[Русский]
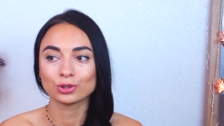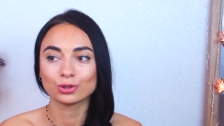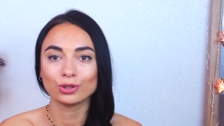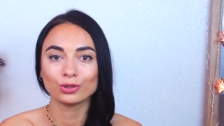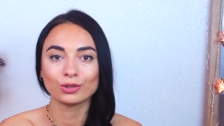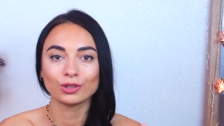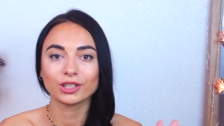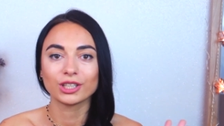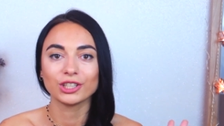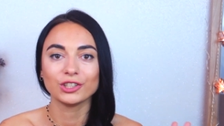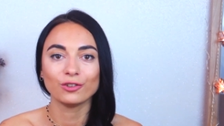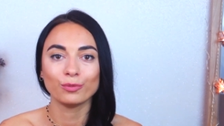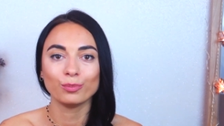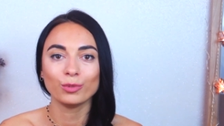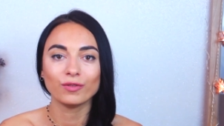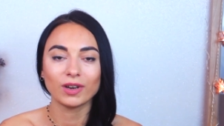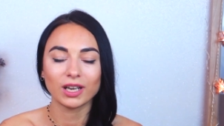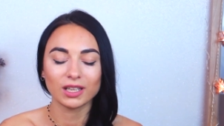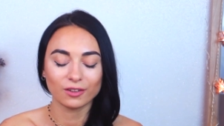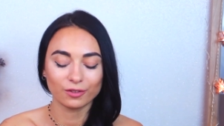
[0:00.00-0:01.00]
что я только не
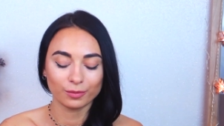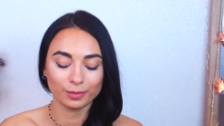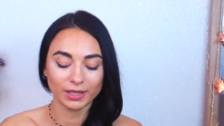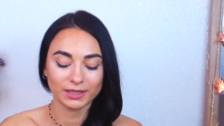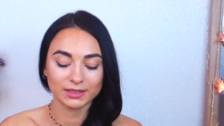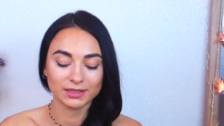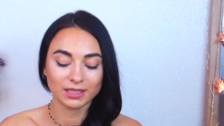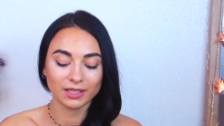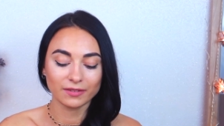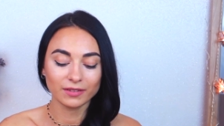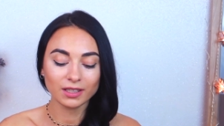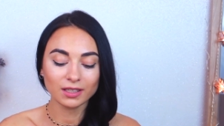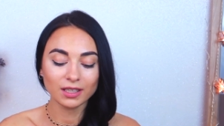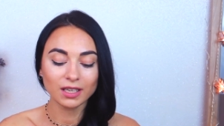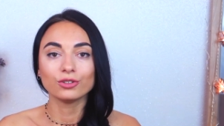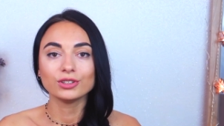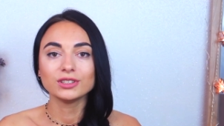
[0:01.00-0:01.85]
вбивала в поисковик.